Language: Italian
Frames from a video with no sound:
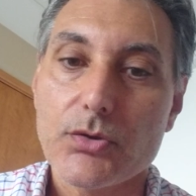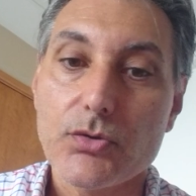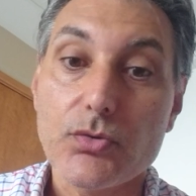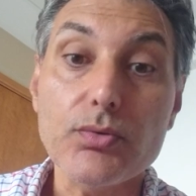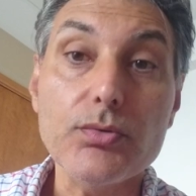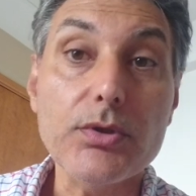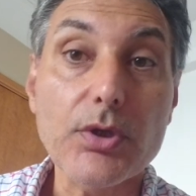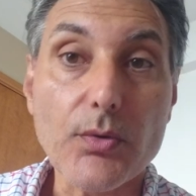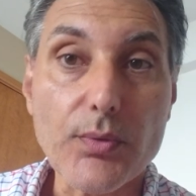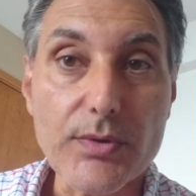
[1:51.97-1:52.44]

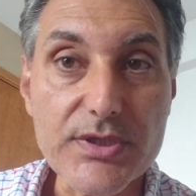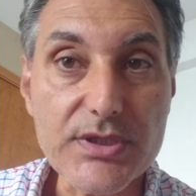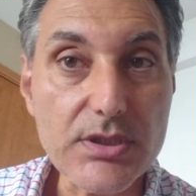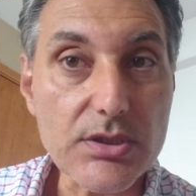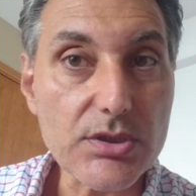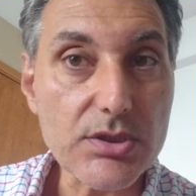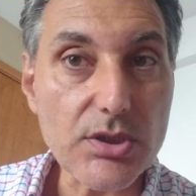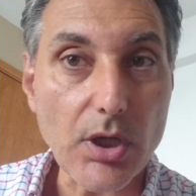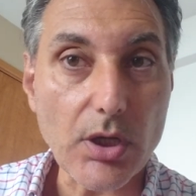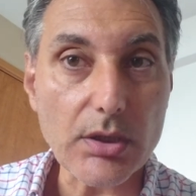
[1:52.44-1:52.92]
tutti
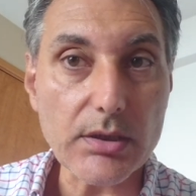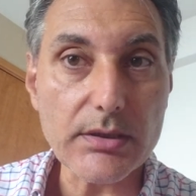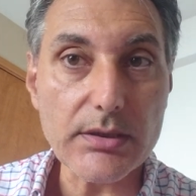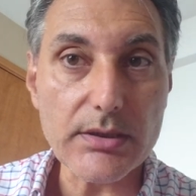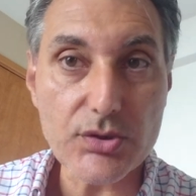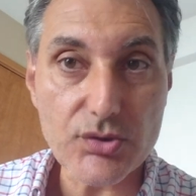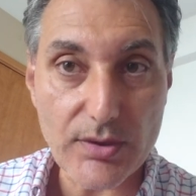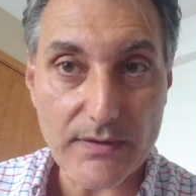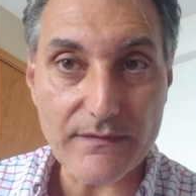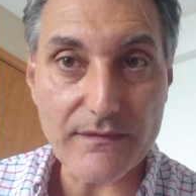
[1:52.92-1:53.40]
questi
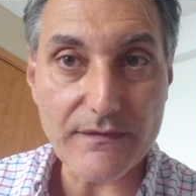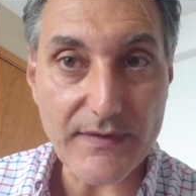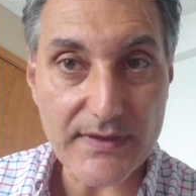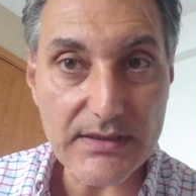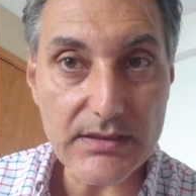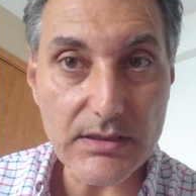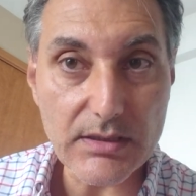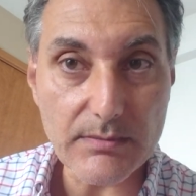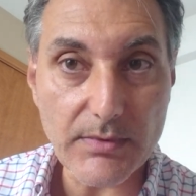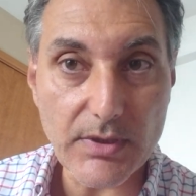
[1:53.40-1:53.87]
soldi, cioè
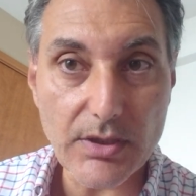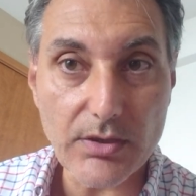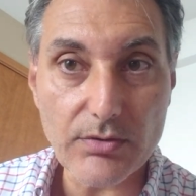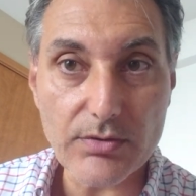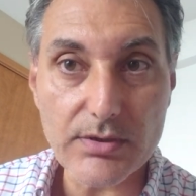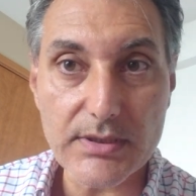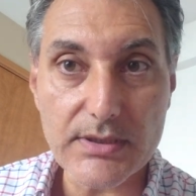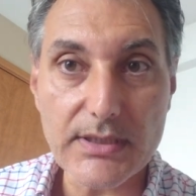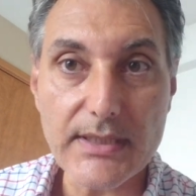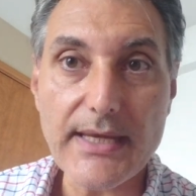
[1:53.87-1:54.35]
20
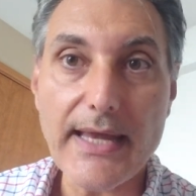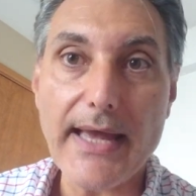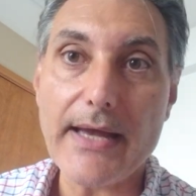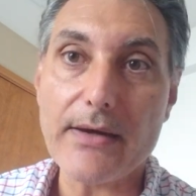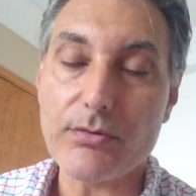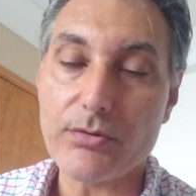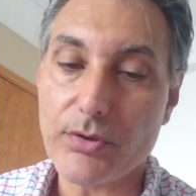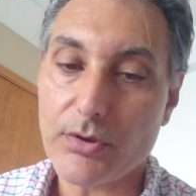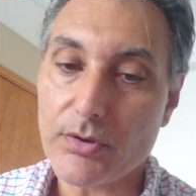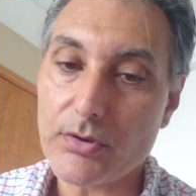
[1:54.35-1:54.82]
milioni di
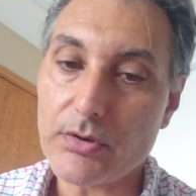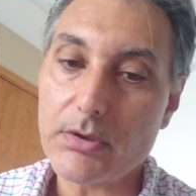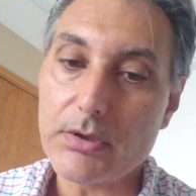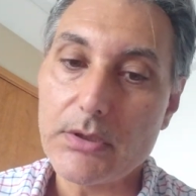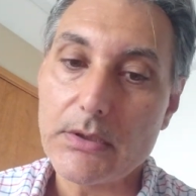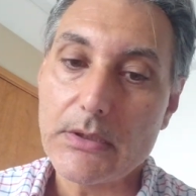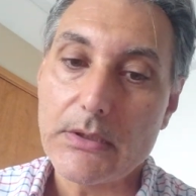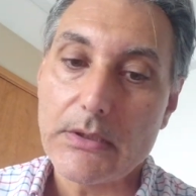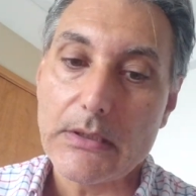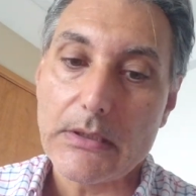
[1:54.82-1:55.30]

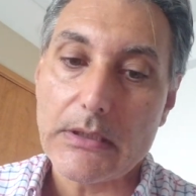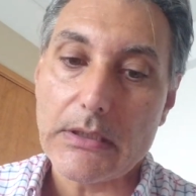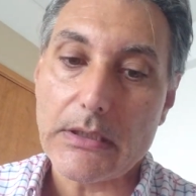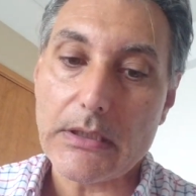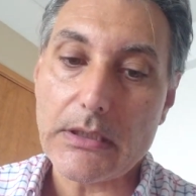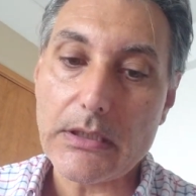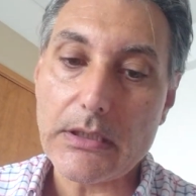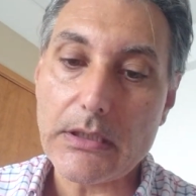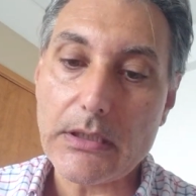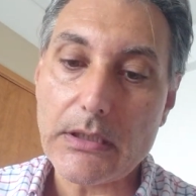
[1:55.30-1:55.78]
euro,
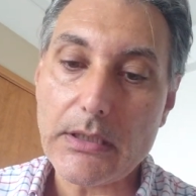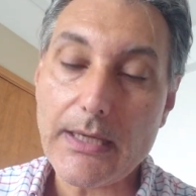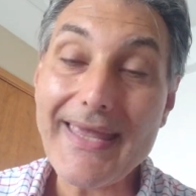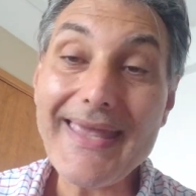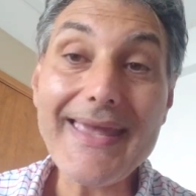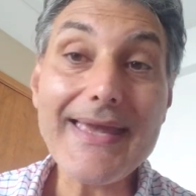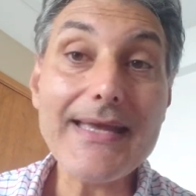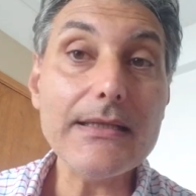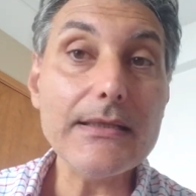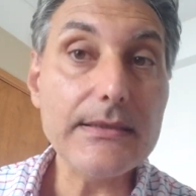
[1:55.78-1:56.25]
eh,
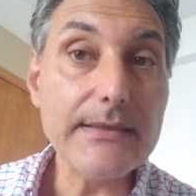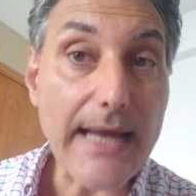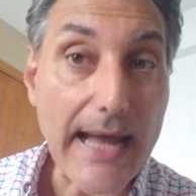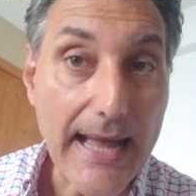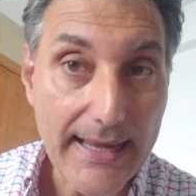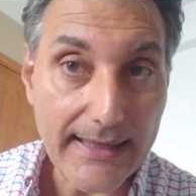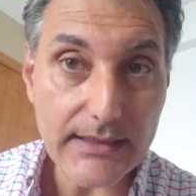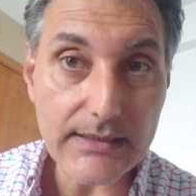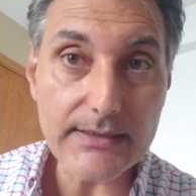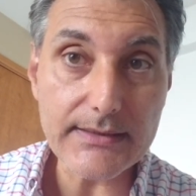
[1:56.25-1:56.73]
e
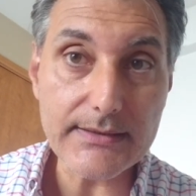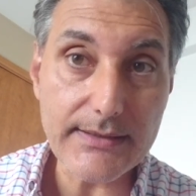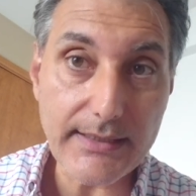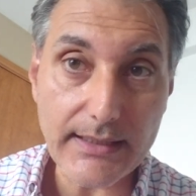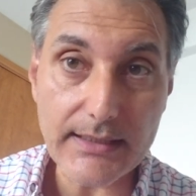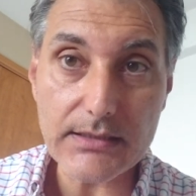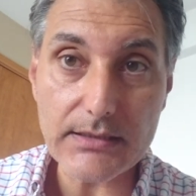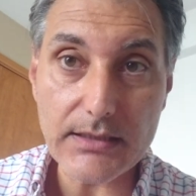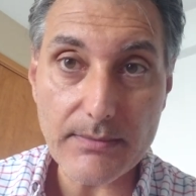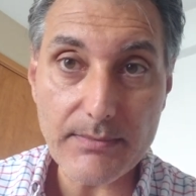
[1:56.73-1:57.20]
darli
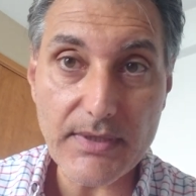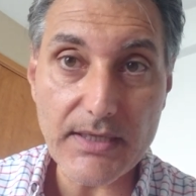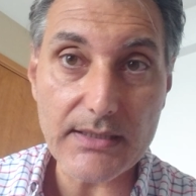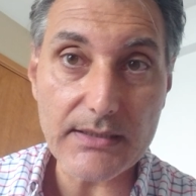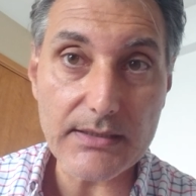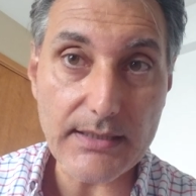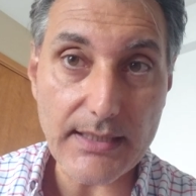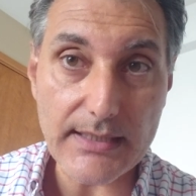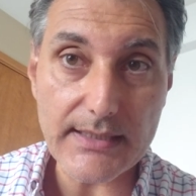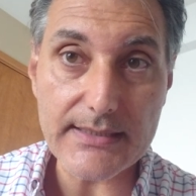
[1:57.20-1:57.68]

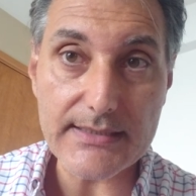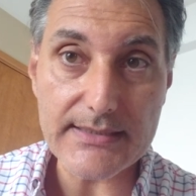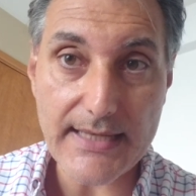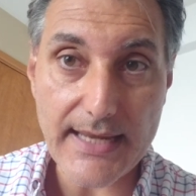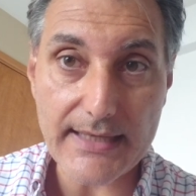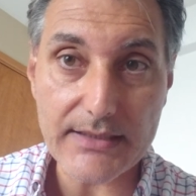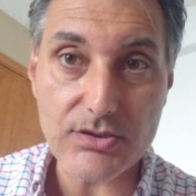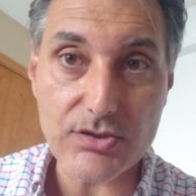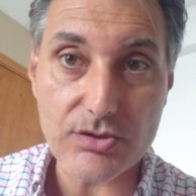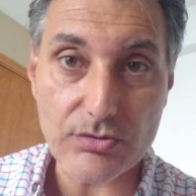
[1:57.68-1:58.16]
direttamente
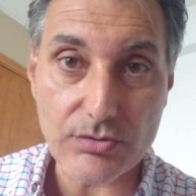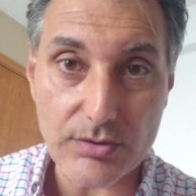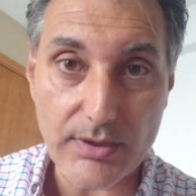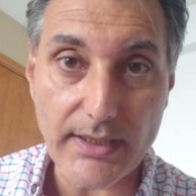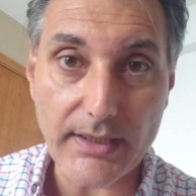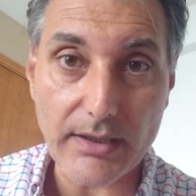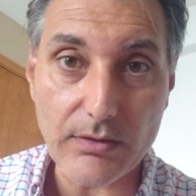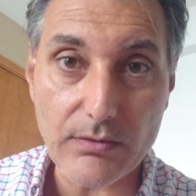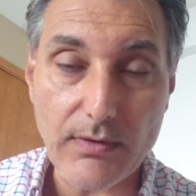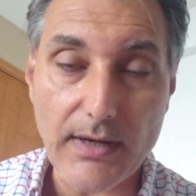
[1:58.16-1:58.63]
all'esercito
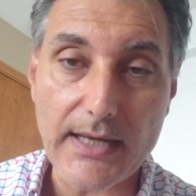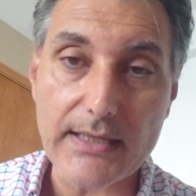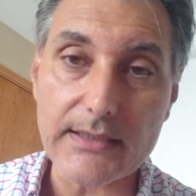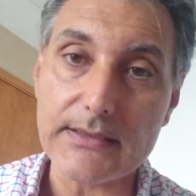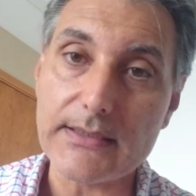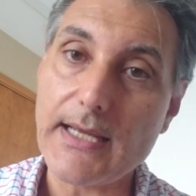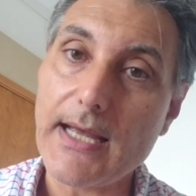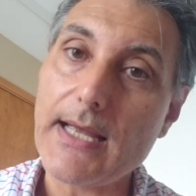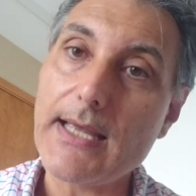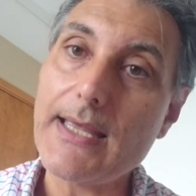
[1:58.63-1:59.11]
del
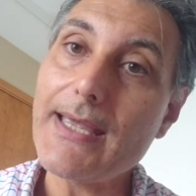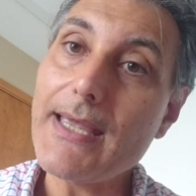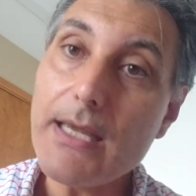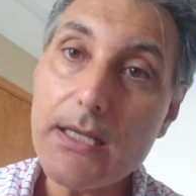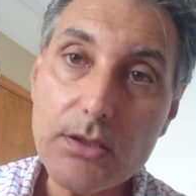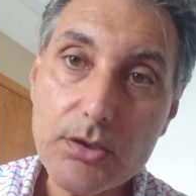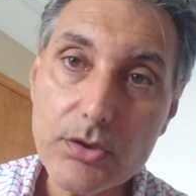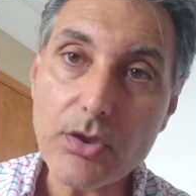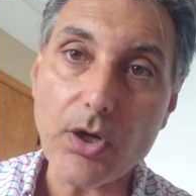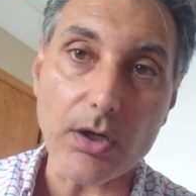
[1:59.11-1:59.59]
Ruanda
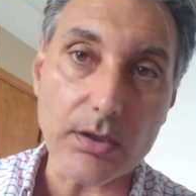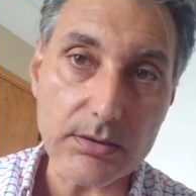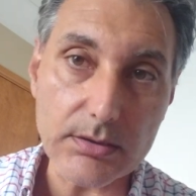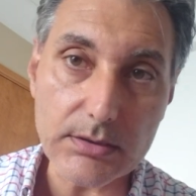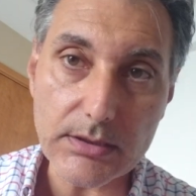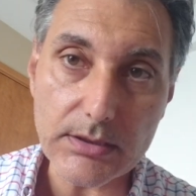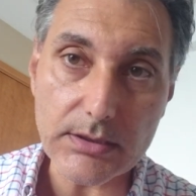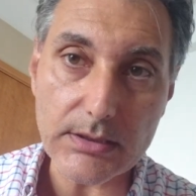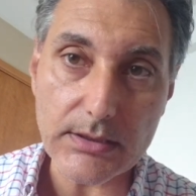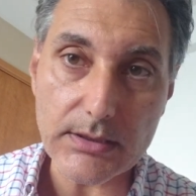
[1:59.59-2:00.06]
e
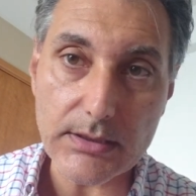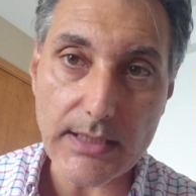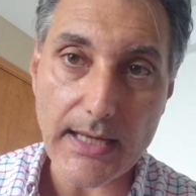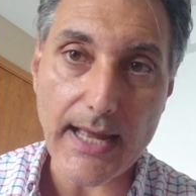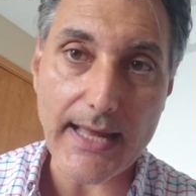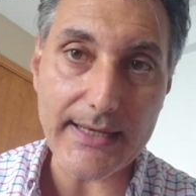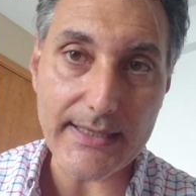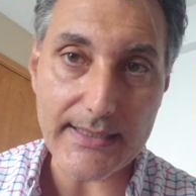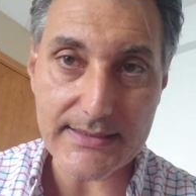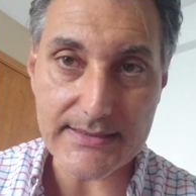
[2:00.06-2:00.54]
non
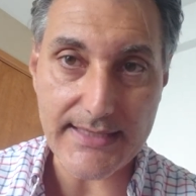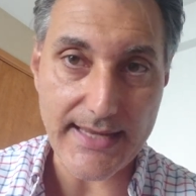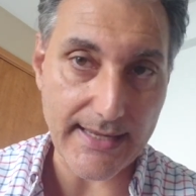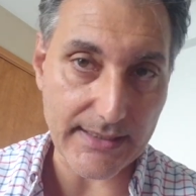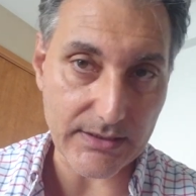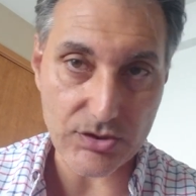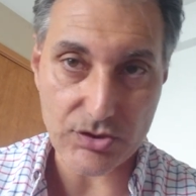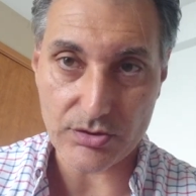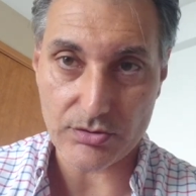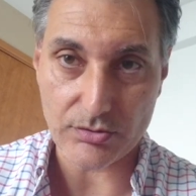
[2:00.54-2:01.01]

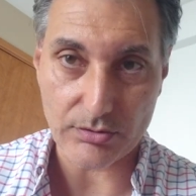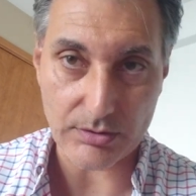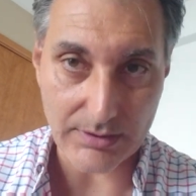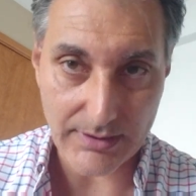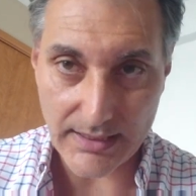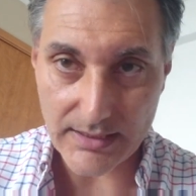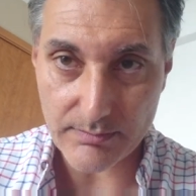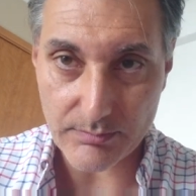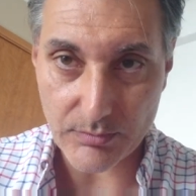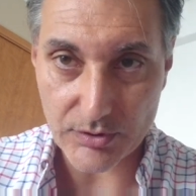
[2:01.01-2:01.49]
all'esercito
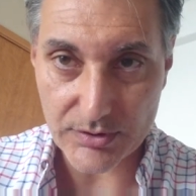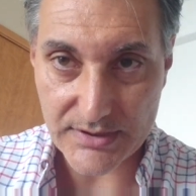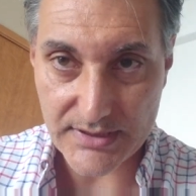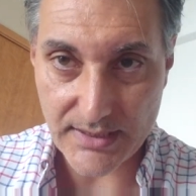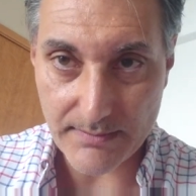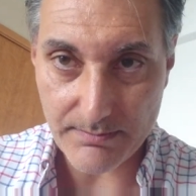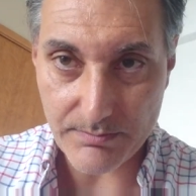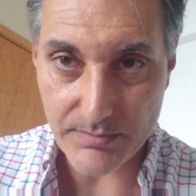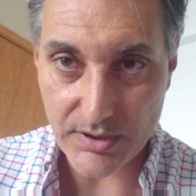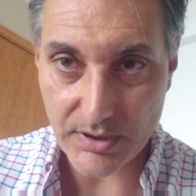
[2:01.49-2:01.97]
del
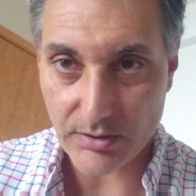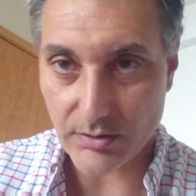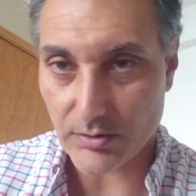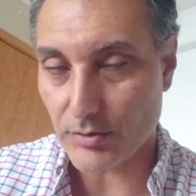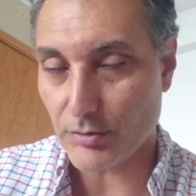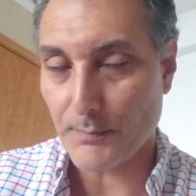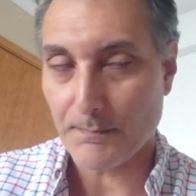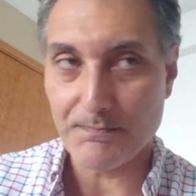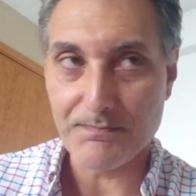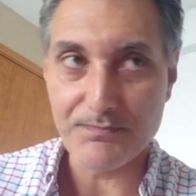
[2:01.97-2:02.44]

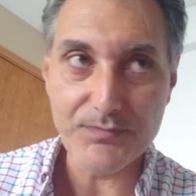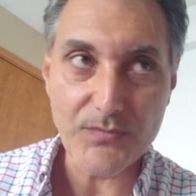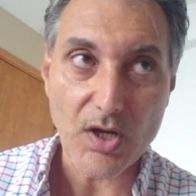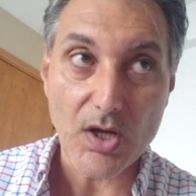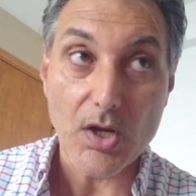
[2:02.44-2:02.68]
Mozambico